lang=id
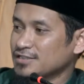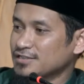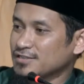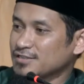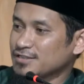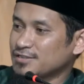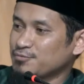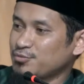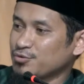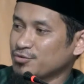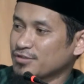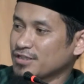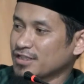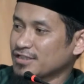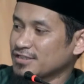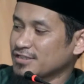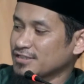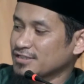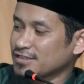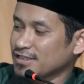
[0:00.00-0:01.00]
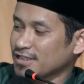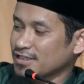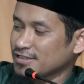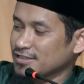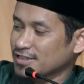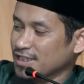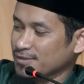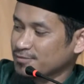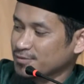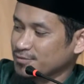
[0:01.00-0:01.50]
bukan
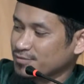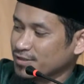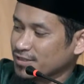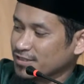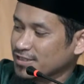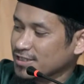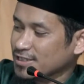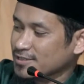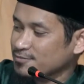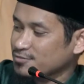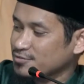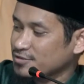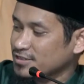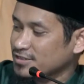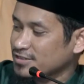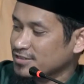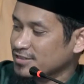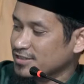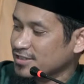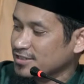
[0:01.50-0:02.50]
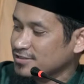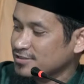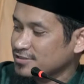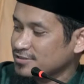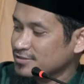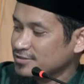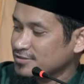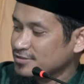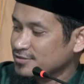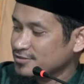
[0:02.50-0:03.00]
dengan Abu Bakar, bukan dengan
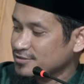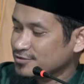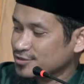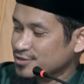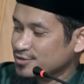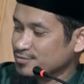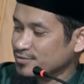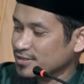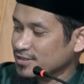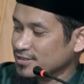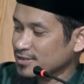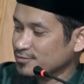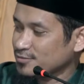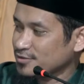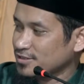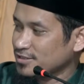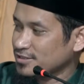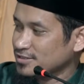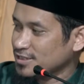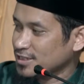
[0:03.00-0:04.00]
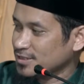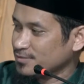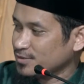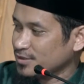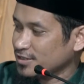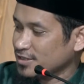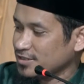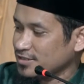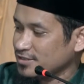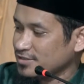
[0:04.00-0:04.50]
Usman, namun dengan
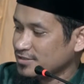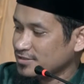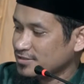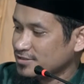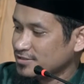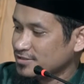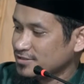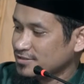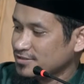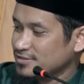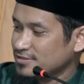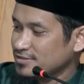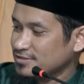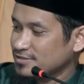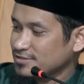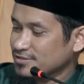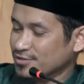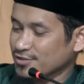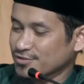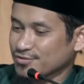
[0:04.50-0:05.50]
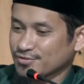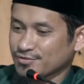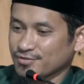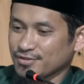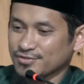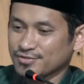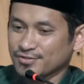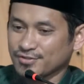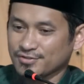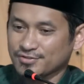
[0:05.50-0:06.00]
siapa?
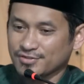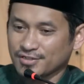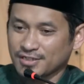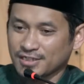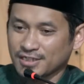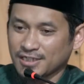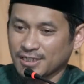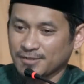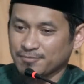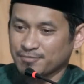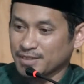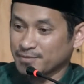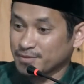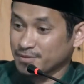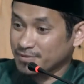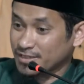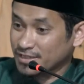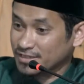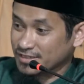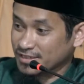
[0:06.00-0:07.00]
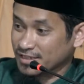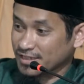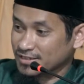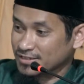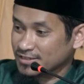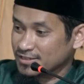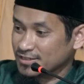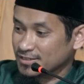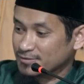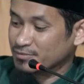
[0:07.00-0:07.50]
Rasulullah SAW. Lebih baik kan?
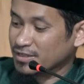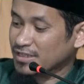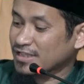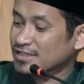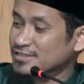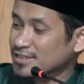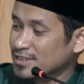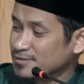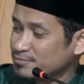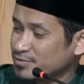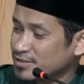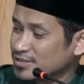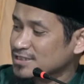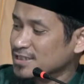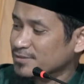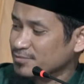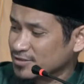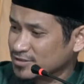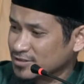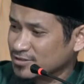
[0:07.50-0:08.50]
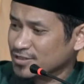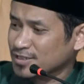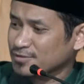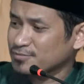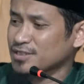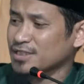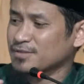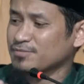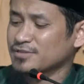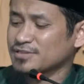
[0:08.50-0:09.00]
Maka sabar, siapa tahu
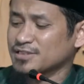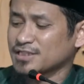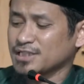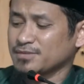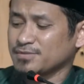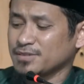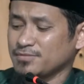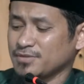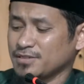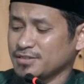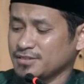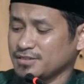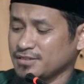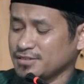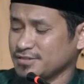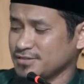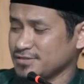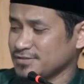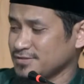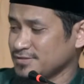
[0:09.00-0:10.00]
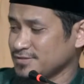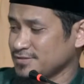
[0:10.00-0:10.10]
kamu dapat yang lebih baik.